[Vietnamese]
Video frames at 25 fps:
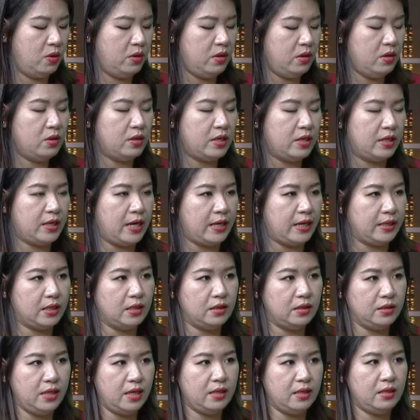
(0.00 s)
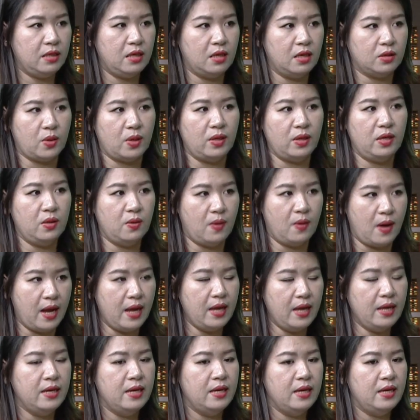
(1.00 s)
ngành tự nhiên như là toán lý
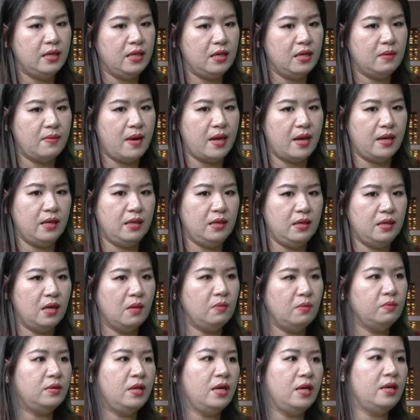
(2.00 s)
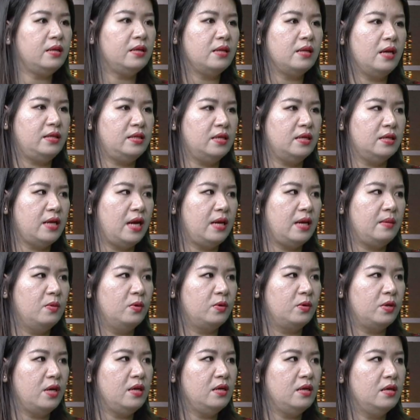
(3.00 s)
hóa nhưng bạn ấy không thích để trở thành
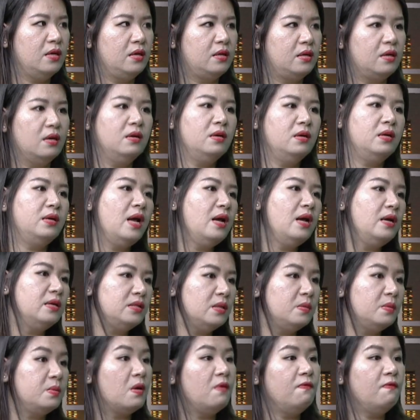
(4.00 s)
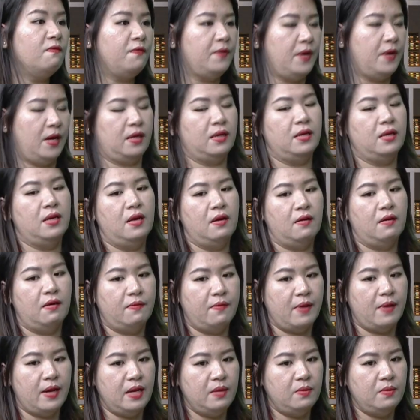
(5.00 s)
một cái người cứng ngắc trong công việc
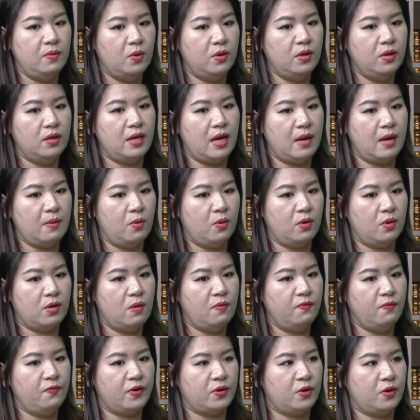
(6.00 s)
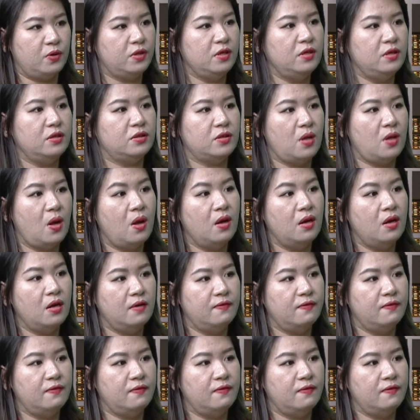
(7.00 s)
bạn ấy muốn được làm một công việc nó tự do hơn